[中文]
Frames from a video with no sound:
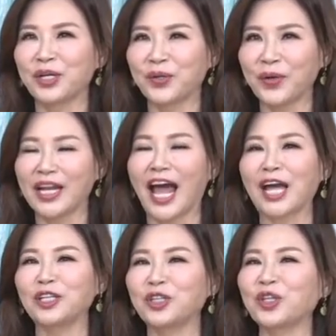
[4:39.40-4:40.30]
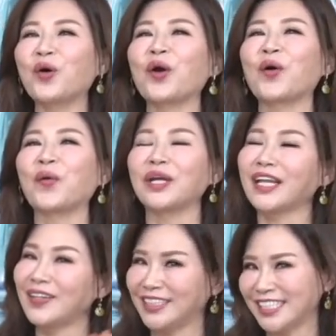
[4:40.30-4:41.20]
未来都会回
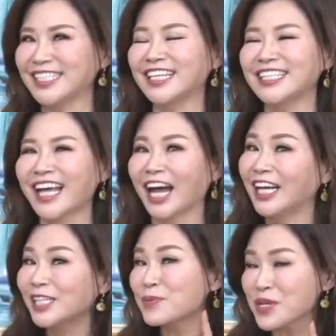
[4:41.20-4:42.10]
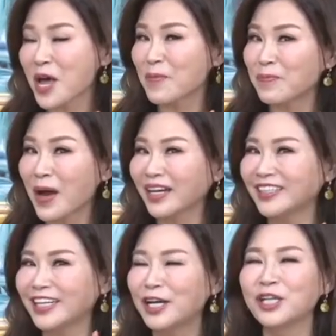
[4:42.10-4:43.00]
到你的身上，是不是很棒
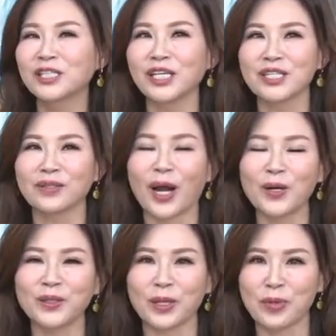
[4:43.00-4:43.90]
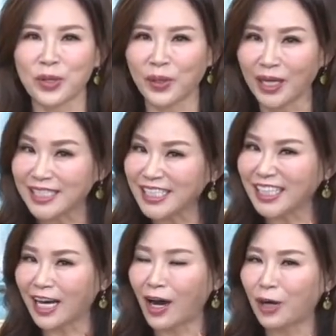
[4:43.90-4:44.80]
呢？所以属老虎的朋友要记
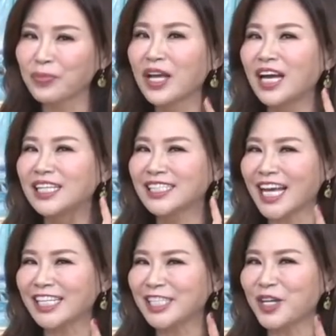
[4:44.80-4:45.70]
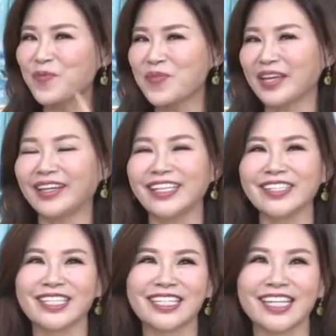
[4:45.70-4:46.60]
得哦，成就别人
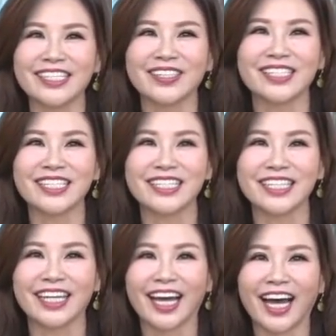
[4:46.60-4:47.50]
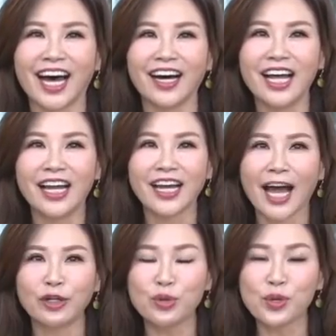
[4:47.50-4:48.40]
就是成就自己。好，
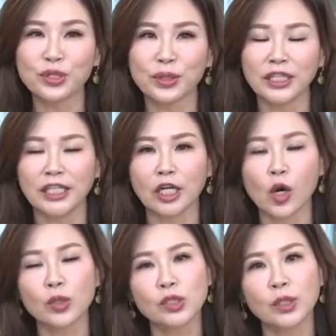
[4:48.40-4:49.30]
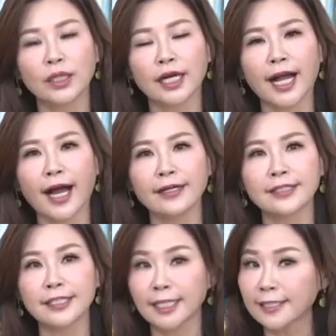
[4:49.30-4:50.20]
那如果说你工作呢，刚好
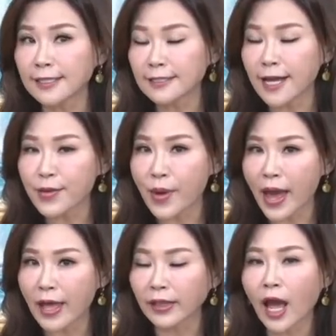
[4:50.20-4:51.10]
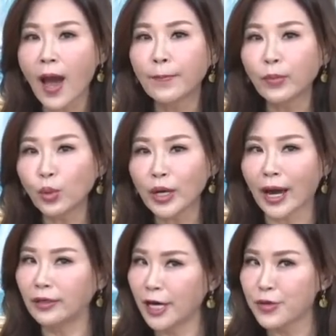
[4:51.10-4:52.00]
是行政人员、幕
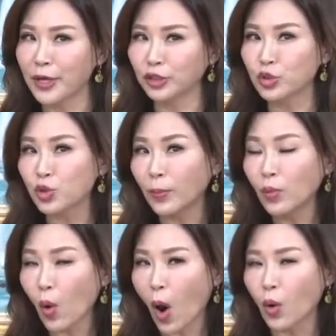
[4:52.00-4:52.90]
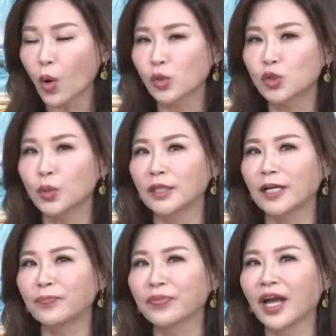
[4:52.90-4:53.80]
僚人员，就是做幕后工作
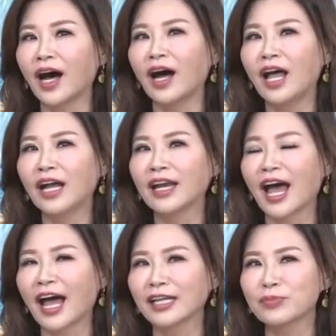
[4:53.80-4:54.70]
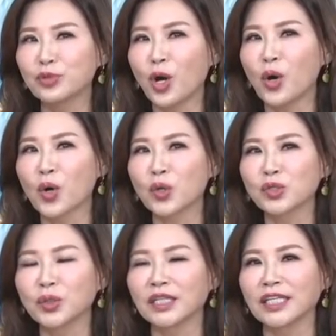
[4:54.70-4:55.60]
的。好，那幕后
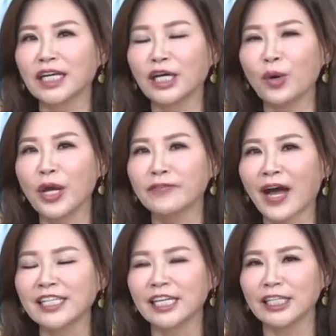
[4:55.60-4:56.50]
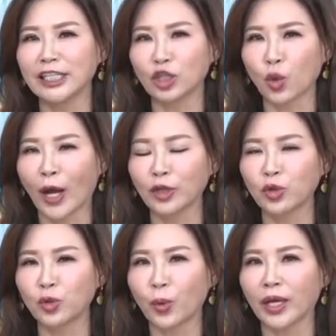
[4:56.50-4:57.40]
工作的呢，会发现你的
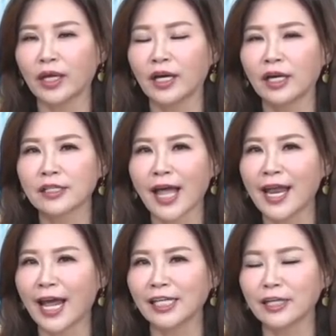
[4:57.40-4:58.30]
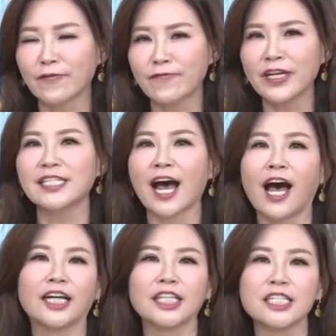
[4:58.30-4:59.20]
团队带来一个非
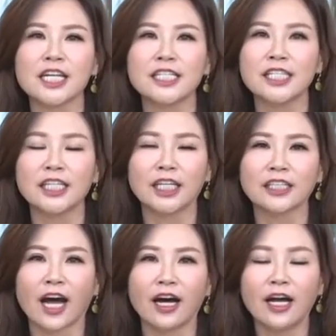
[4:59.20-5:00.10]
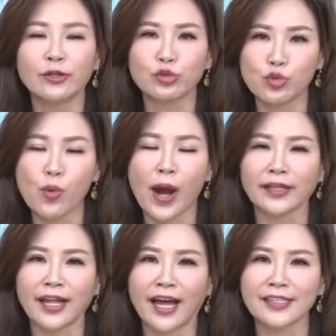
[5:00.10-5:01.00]
常好的成绩，得到主
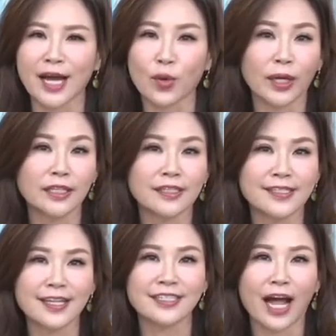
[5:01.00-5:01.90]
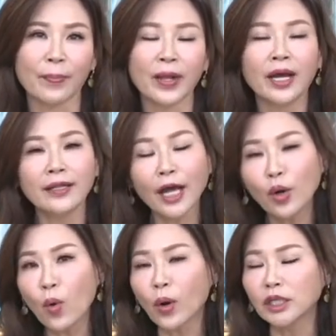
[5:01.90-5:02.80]
管呐、啊、长官的赞赏。那
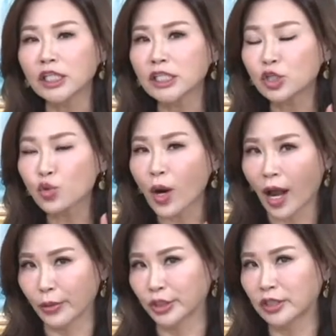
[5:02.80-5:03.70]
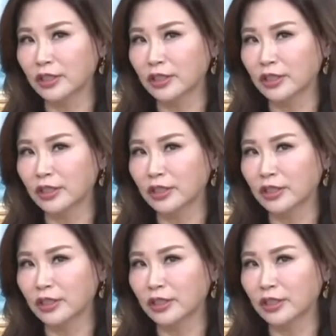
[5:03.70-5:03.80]
如果你是做老师